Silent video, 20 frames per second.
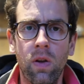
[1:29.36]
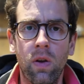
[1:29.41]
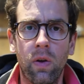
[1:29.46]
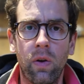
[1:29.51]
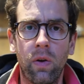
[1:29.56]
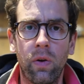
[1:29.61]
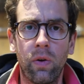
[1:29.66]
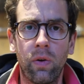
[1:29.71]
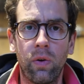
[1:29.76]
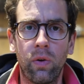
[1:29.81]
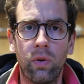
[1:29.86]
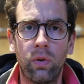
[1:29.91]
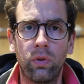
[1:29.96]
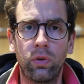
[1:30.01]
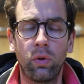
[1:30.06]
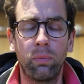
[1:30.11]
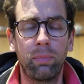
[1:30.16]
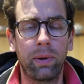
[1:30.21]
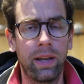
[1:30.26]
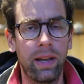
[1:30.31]
euh,
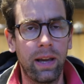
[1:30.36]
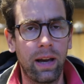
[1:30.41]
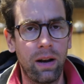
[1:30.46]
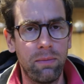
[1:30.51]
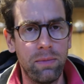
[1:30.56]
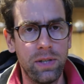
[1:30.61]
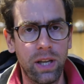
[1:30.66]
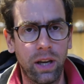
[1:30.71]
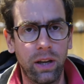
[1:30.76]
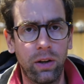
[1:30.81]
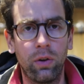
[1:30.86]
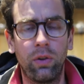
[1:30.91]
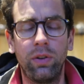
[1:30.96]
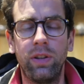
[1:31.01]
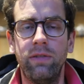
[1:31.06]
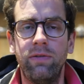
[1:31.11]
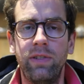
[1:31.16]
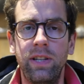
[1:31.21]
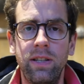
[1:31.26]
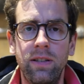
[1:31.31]
temps de prière à la miséricorde
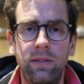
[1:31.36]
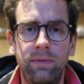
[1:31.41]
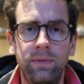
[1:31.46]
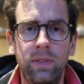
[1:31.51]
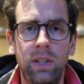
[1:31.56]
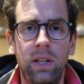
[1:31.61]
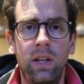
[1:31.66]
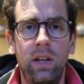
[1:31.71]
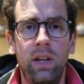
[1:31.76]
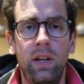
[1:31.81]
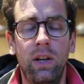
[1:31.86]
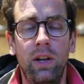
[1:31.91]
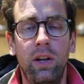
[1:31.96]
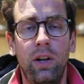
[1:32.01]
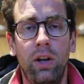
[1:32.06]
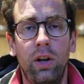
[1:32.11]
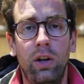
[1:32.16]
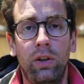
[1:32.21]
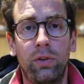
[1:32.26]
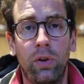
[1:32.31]
divine,
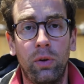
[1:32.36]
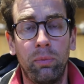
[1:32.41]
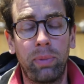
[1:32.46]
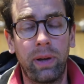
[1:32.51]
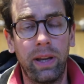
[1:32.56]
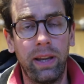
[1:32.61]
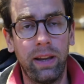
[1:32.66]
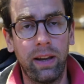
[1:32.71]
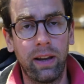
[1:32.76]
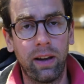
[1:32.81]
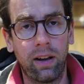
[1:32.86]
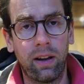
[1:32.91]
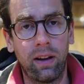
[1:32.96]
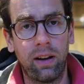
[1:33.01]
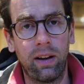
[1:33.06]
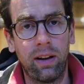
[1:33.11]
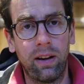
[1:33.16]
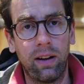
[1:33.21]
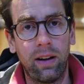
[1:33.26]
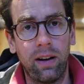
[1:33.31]
temps de prière
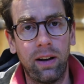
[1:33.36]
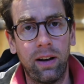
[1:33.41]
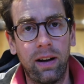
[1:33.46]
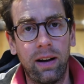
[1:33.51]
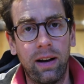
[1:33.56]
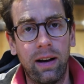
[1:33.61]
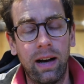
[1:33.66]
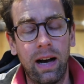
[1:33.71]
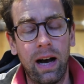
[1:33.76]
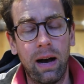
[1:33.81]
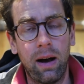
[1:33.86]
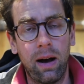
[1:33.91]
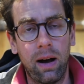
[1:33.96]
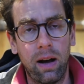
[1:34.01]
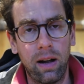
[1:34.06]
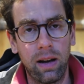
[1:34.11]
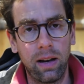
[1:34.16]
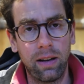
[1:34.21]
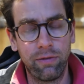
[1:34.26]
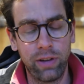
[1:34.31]

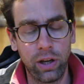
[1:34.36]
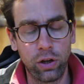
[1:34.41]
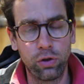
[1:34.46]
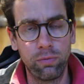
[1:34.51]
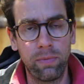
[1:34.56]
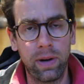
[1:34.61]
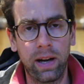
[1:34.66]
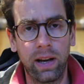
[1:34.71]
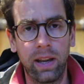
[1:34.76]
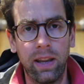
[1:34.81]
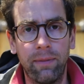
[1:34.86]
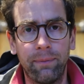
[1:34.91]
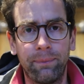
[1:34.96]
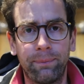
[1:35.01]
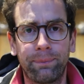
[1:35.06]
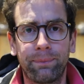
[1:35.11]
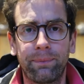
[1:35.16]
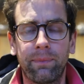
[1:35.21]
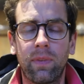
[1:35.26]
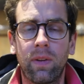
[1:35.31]
à, la Vierge Marie,
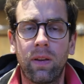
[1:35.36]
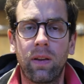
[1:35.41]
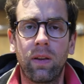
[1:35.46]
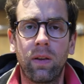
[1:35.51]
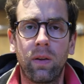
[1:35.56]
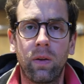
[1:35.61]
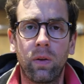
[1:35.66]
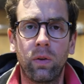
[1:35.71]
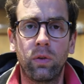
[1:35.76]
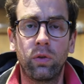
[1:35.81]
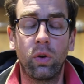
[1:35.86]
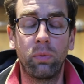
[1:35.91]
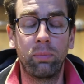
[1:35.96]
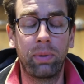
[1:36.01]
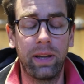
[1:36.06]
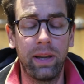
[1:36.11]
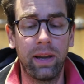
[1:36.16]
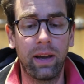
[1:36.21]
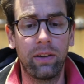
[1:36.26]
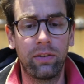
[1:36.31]
temps de
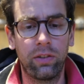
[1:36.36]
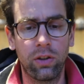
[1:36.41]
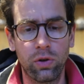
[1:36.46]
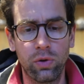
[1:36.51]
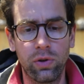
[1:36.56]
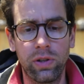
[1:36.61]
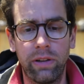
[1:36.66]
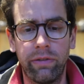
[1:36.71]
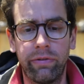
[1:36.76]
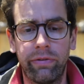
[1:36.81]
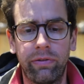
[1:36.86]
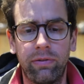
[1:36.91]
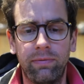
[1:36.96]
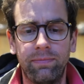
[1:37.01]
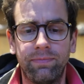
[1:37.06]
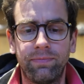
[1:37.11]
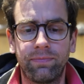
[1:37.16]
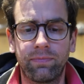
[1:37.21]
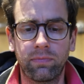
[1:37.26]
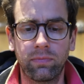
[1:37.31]
prière à Saint Joseph
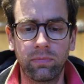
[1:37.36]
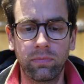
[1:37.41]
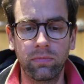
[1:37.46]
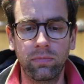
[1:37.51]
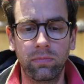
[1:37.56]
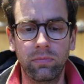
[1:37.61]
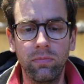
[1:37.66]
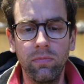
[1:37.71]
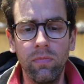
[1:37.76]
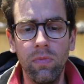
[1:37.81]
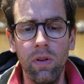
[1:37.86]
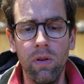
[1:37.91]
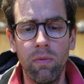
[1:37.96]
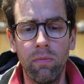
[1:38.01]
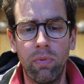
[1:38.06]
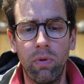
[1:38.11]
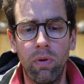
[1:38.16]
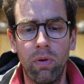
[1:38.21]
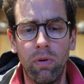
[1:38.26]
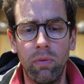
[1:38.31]

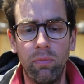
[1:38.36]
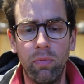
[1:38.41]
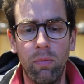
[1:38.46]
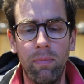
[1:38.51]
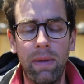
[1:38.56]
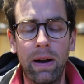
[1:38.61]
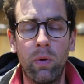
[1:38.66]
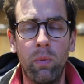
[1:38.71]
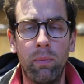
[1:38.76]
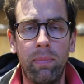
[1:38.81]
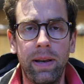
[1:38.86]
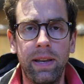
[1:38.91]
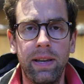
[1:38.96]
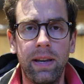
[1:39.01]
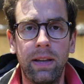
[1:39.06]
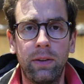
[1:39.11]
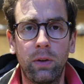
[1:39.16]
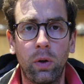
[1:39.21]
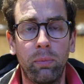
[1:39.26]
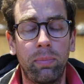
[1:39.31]
pour, pour
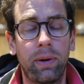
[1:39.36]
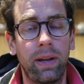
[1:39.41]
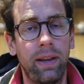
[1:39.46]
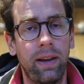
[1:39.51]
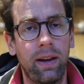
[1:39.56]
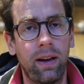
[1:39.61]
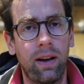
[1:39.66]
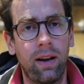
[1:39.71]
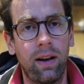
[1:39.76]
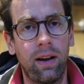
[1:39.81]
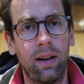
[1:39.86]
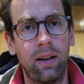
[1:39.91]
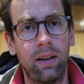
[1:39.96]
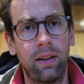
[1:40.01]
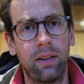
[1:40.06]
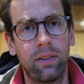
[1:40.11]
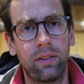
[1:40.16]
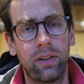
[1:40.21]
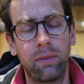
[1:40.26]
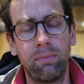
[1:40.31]
m'accompagner, temps de prière
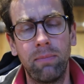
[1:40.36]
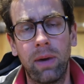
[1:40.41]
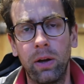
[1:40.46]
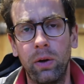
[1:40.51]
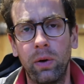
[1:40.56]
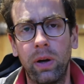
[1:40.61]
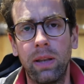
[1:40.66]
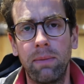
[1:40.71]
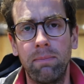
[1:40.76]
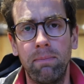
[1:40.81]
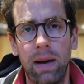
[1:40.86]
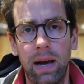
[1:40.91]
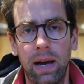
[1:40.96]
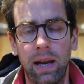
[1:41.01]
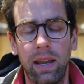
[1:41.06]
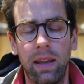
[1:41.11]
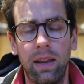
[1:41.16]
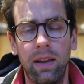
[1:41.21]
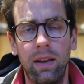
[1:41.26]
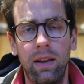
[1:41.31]
à Sainte Marguerite
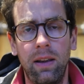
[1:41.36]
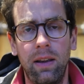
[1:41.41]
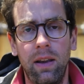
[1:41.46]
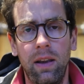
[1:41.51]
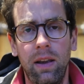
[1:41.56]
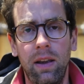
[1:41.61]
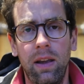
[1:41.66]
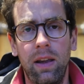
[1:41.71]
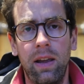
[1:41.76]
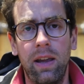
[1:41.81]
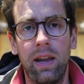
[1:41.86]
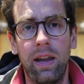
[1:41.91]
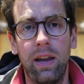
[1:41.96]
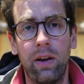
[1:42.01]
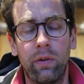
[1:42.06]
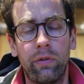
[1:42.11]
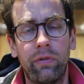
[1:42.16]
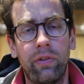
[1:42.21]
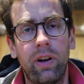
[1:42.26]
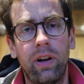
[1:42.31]
Marie.
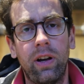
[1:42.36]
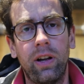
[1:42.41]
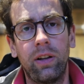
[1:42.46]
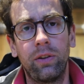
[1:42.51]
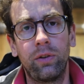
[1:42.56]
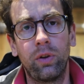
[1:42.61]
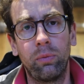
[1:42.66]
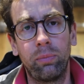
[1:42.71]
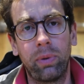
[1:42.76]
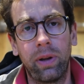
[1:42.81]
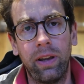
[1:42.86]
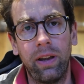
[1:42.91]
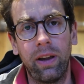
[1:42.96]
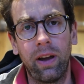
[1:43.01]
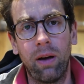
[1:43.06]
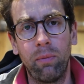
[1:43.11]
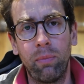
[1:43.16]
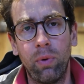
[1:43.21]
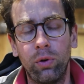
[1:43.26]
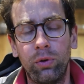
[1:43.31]
Et enfin, un temps de
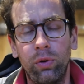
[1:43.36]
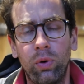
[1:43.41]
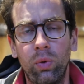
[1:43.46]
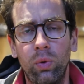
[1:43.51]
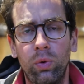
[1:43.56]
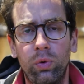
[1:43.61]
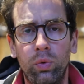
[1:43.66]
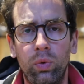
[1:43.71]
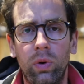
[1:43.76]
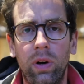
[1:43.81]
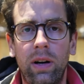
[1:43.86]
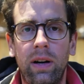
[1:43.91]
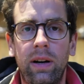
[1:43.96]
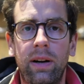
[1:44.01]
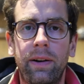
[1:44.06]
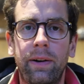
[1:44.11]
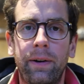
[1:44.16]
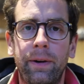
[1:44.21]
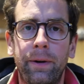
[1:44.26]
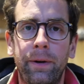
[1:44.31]
prière important le
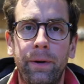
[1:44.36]
soir